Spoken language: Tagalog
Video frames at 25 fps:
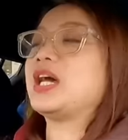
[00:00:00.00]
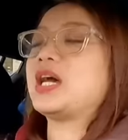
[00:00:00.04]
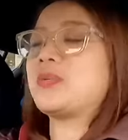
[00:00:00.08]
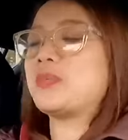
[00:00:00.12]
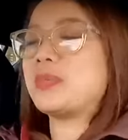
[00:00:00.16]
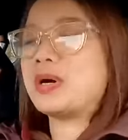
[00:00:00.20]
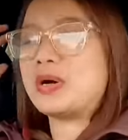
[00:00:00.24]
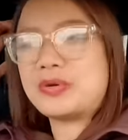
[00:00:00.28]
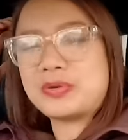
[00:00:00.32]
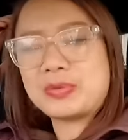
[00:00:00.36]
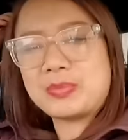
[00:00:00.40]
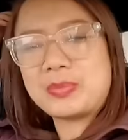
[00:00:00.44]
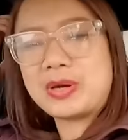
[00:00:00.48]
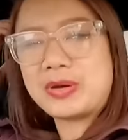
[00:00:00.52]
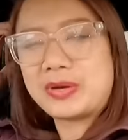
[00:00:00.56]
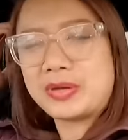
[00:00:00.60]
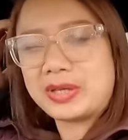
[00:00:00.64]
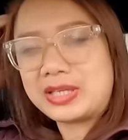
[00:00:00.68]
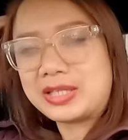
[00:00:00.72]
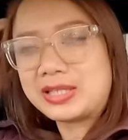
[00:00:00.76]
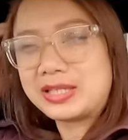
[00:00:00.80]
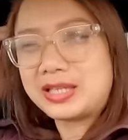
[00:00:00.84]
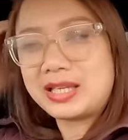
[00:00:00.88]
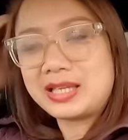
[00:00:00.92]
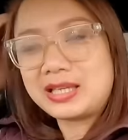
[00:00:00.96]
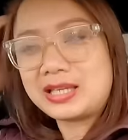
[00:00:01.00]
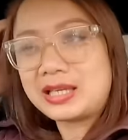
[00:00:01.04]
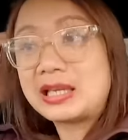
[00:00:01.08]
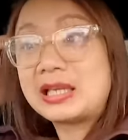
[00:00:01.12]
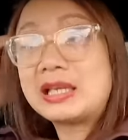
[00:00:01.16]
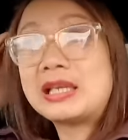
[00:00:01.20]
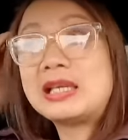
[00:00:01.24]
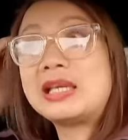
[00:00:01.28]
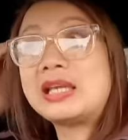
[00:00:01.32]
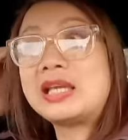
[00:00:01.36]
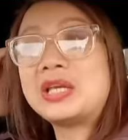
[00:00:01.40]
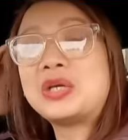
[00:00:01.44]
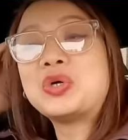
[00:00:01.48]
ay, nakabaon ba? Oy, hindi,
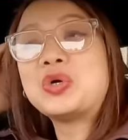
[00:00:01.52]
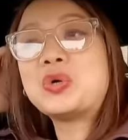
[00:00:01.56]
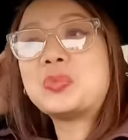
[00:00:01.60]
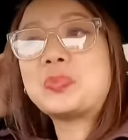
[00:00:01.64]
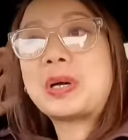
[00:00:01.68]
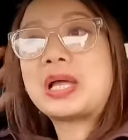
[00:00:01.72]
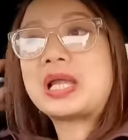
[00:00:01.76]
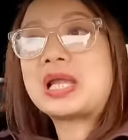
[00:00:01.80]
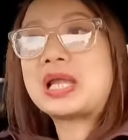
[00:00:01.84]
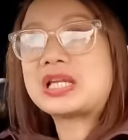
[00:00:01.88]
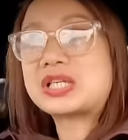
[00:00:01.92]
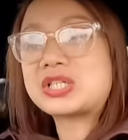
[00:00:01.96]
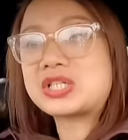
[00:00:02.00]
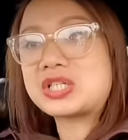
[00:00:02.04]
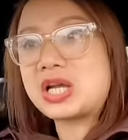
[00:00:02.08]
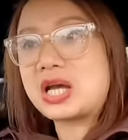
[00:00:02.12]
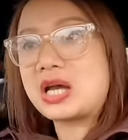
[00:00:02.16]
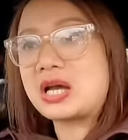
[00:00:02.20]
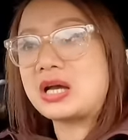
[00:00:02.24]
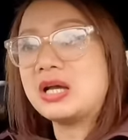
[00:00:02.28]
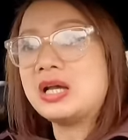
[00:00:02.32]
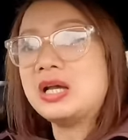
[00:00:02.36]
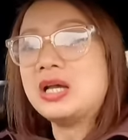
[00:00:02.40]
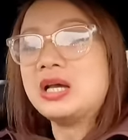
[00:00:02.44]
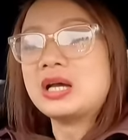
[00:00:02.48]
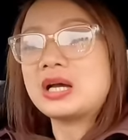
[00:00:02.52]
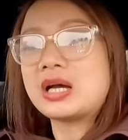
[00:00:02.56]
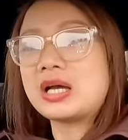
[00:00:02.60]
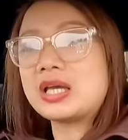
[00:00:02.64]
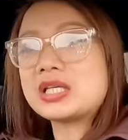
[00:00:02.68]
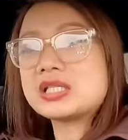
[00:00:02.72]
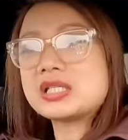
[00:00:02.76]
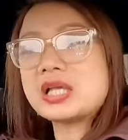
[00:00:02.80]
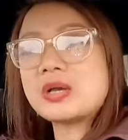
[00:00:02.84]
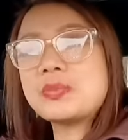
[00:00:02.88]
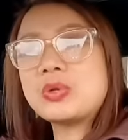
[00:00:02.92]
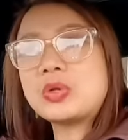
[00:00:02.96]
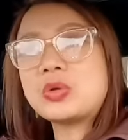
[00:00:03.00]
naliligo pala siya.
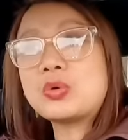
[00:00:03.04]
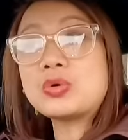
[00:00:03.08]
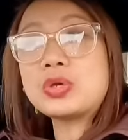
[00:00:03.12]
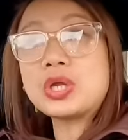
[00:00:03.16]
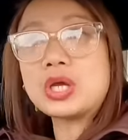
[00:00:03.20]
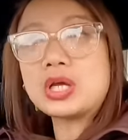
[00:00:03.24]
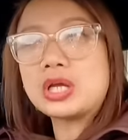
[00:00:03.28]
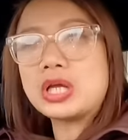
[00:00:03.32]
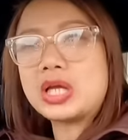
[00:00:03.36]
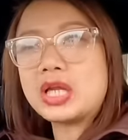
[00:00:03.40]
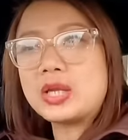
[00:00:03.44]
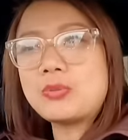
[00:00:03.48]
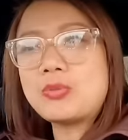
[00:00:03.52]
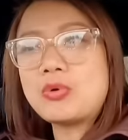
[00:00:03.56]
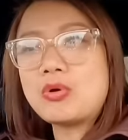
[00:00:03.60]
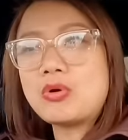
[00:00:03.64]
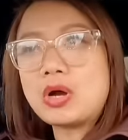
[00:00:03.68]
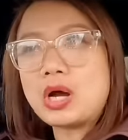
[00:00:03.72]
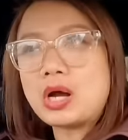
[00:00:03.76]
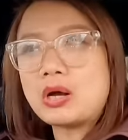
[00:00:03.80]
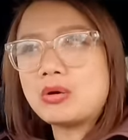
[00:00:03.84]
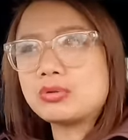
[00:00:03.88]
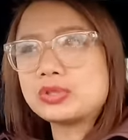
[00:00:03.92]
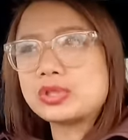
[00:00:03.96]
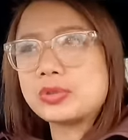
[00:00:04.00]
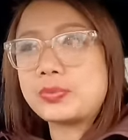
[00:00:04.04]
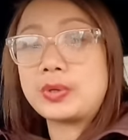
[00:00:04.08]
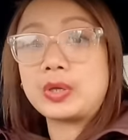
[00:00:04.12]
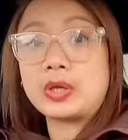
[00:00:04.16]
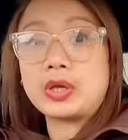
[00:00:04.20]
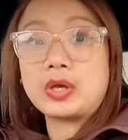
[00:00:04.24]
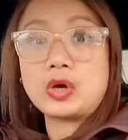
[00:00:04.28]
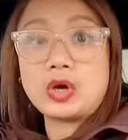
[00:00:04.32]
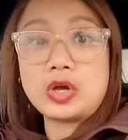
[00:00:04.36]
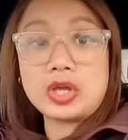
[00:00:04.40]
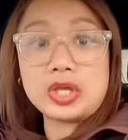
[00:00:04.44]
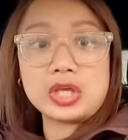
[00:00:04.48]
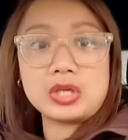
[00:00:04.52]
Kaya sabi ko, naglibog ako.
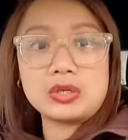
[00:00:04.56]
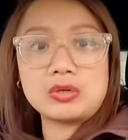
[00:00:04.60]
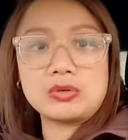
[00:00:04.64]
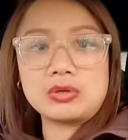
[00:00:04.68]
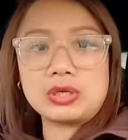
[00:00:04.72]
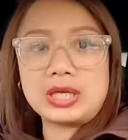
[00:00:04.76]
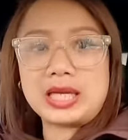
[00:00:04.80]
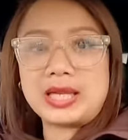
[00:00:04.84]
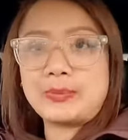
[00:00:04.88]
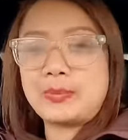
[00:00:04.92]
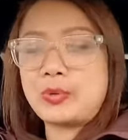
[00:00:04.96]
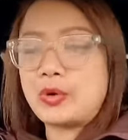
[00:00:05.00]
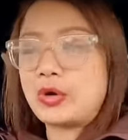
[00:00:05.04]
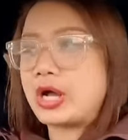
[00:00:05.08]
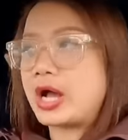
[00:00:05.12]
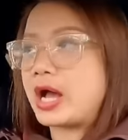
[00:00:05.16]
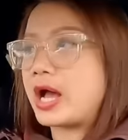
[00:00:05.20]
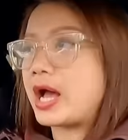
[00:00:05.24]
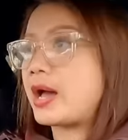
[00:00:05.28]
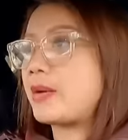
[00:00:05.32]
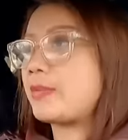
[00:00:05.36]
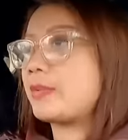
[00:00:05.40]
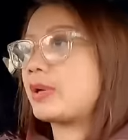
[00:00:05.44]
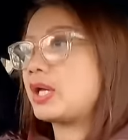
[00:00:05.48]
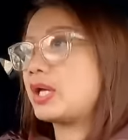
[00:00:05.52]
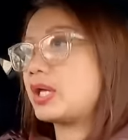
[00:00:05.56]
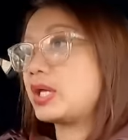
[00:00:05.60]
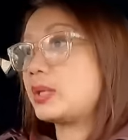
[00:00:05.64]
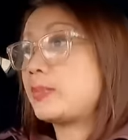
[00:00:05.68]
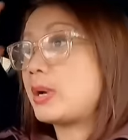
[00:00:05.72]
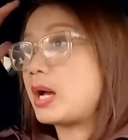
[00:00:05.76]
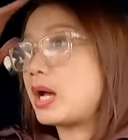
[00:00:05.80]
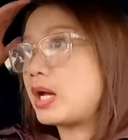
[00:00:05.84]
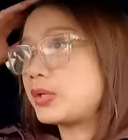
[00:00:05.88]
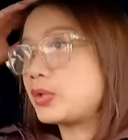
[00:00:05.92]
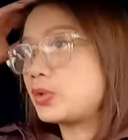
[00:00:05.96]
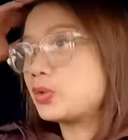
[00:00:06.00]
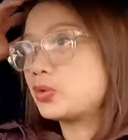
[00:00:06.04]
Sabi, oy, yung libog ha,
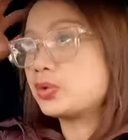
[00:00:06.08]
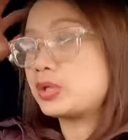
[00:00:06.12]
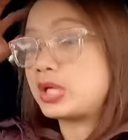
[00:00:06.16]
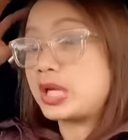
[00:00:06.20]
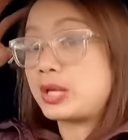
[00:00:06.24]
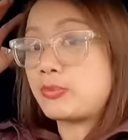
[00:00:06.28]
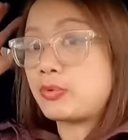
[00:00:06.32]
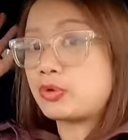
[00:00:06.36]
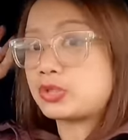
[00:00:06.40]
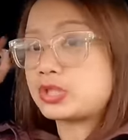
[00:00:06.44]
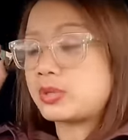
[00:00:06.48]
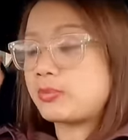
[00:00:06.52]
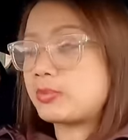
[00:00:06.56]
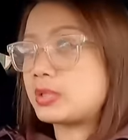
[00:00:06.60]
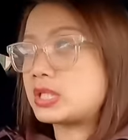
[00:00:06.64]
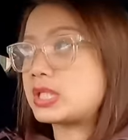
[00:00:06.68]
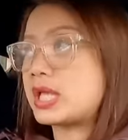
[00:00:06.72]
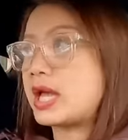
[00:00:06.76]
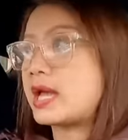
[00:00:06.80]
iba yung libog sa